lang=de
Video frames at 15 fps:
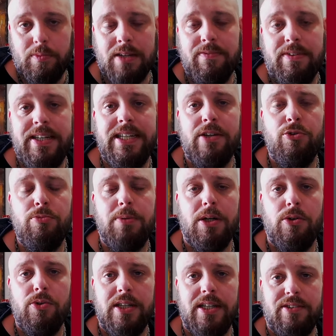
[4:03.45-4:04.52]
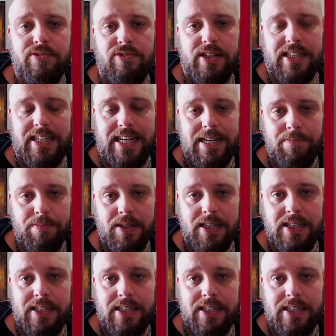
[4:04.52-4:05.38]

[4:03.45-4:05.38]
Wenn ihr über 100 vergebt,